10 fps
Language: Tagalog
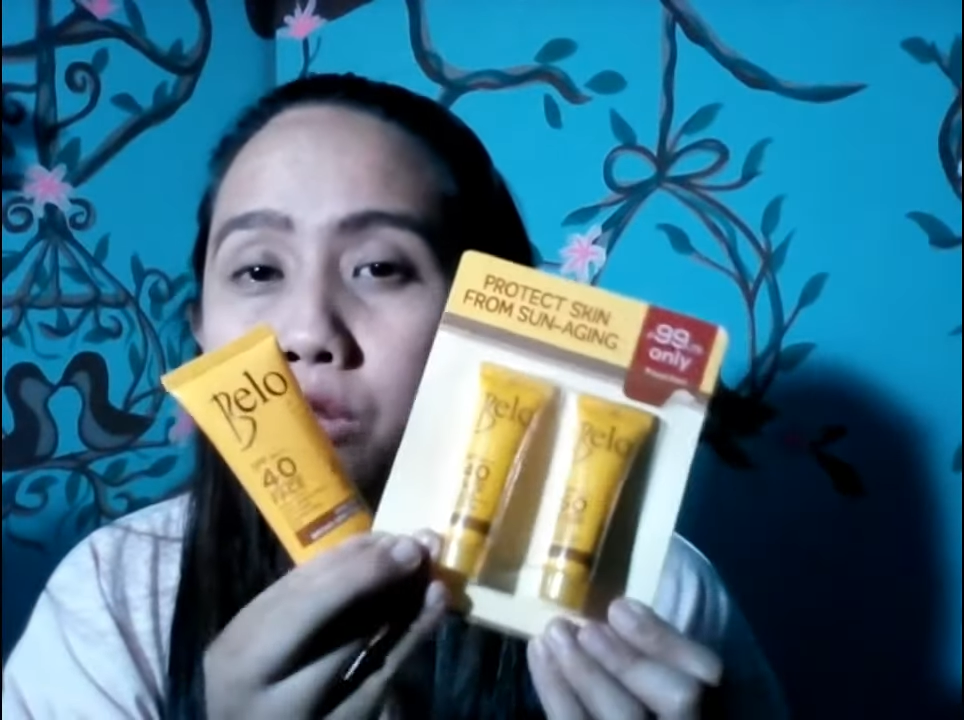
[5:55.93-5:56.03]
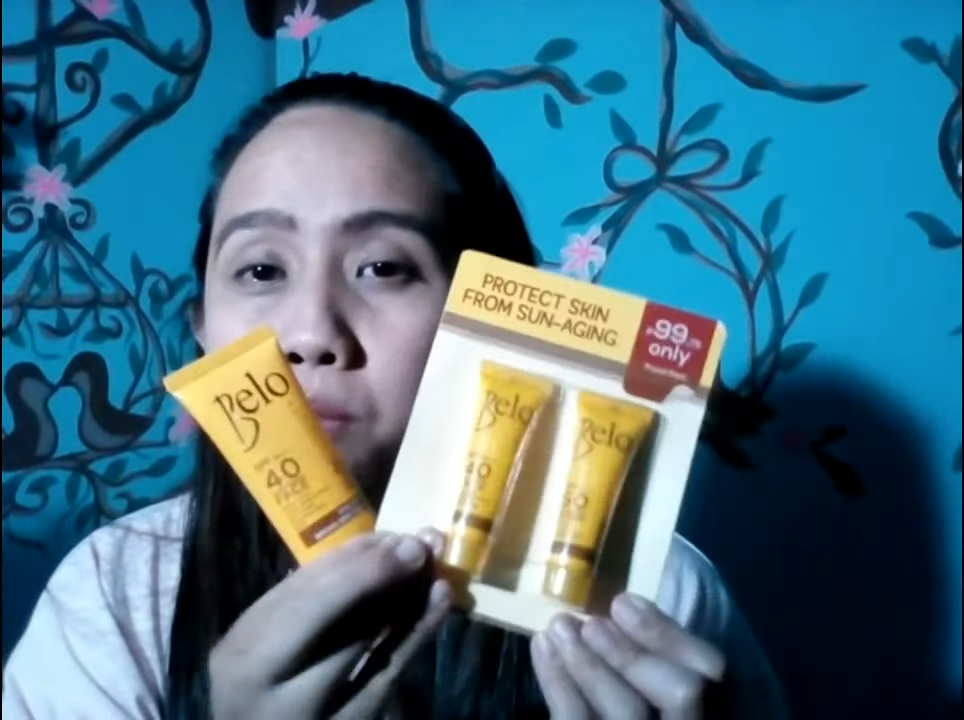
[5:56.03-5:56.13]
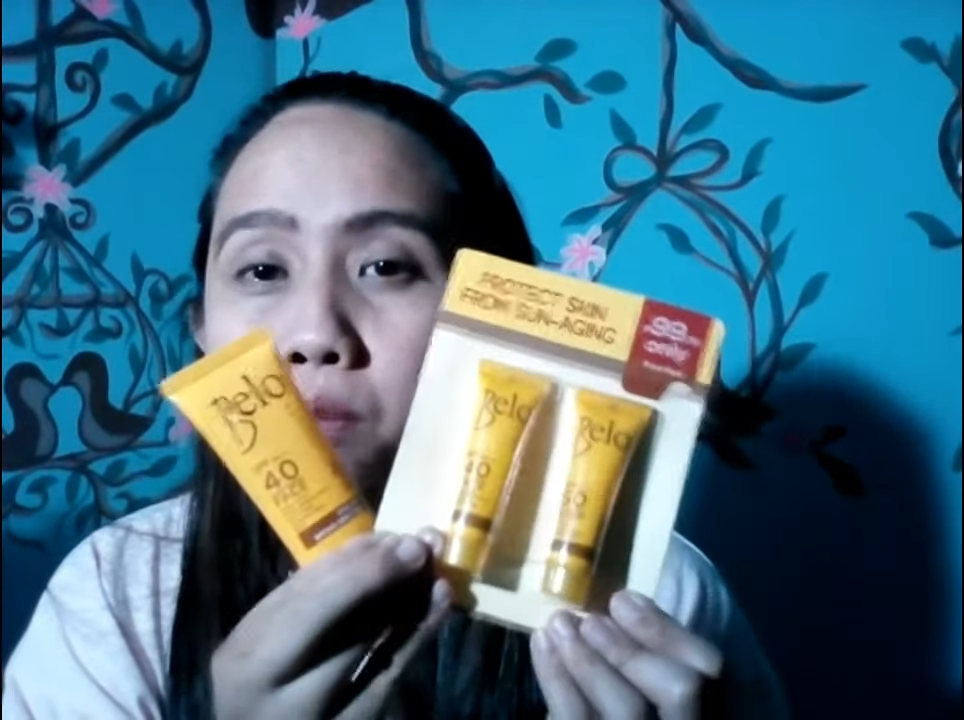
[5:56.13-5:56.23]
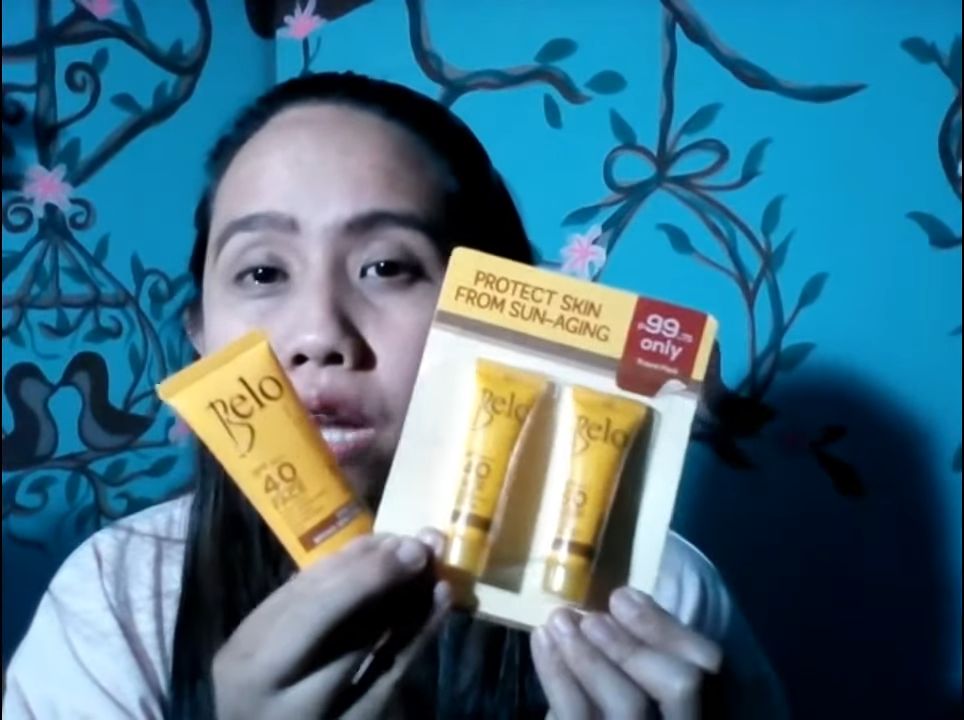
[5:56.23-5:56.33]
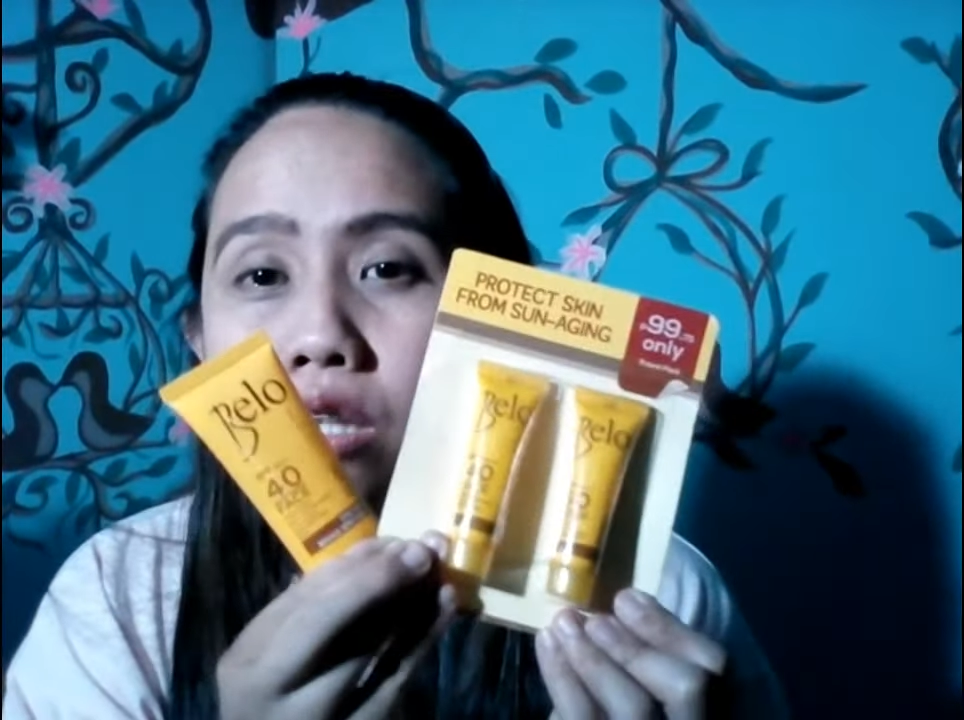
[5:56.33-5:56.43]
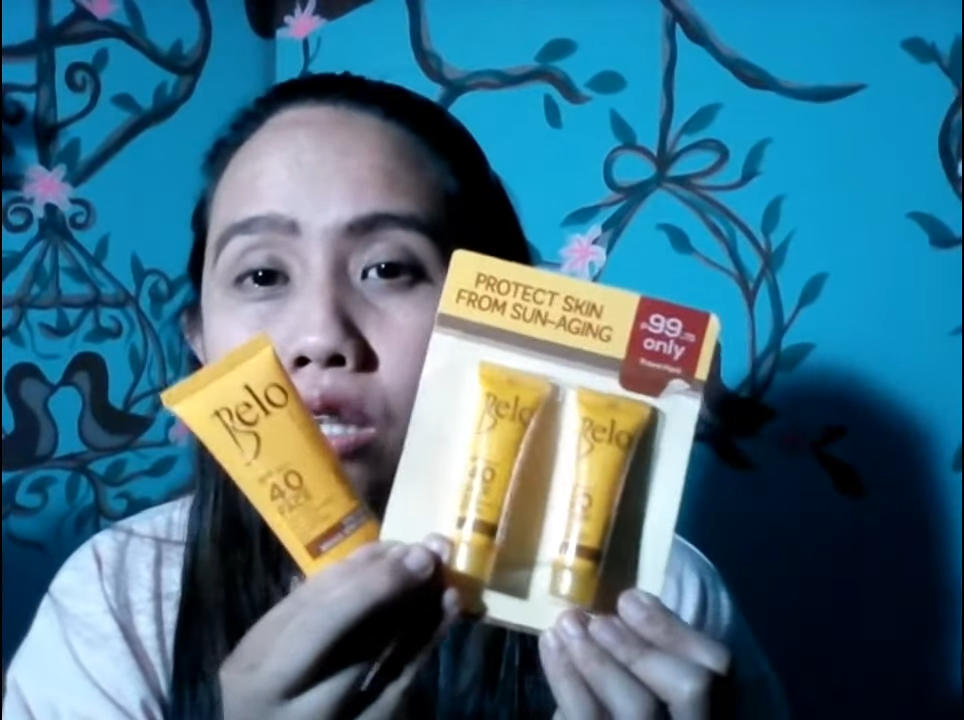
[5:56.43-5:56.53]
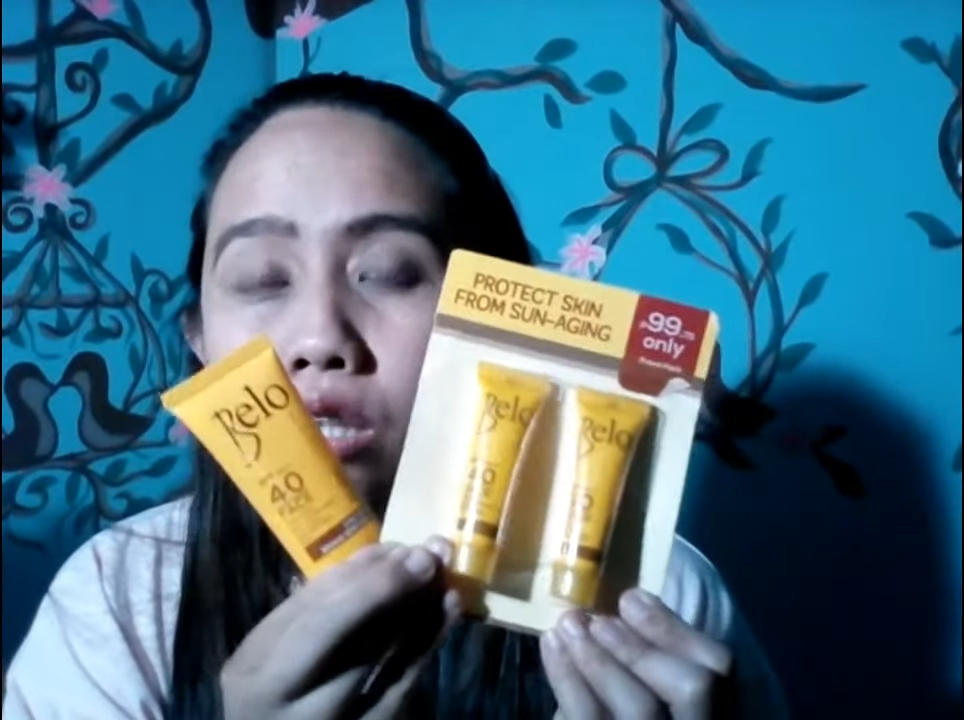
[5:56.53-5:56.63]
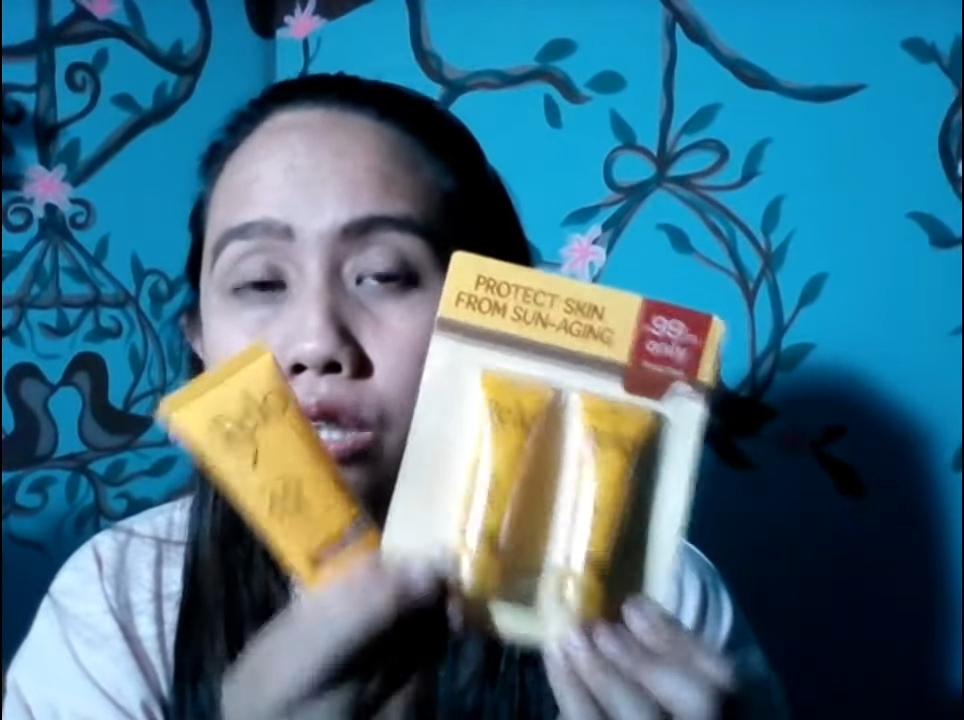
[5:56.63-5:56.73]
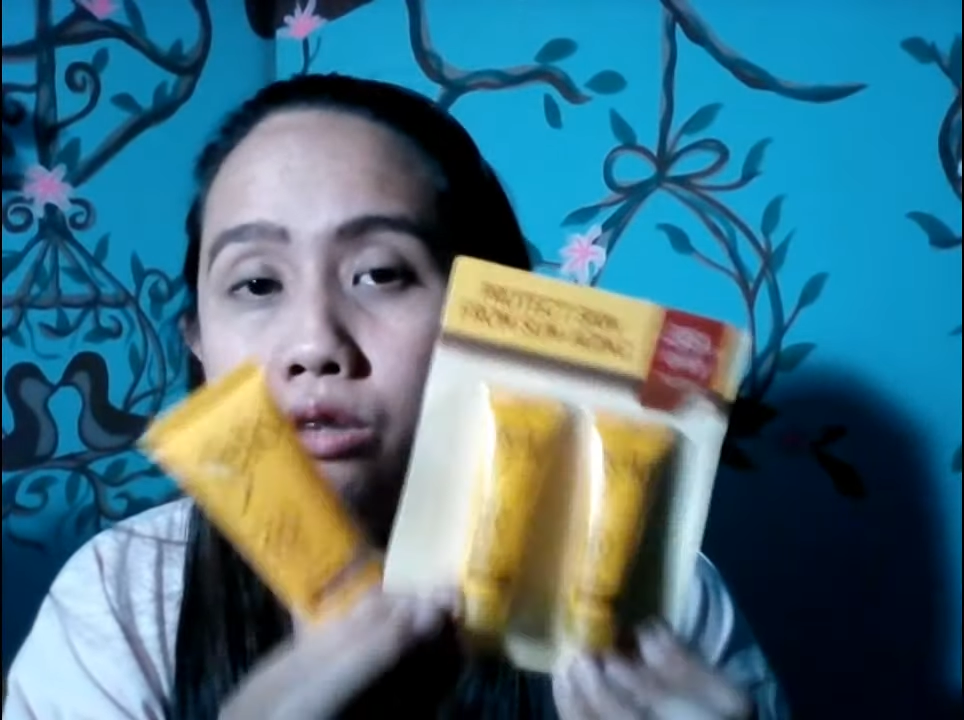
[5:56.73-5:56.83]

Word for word: ng product na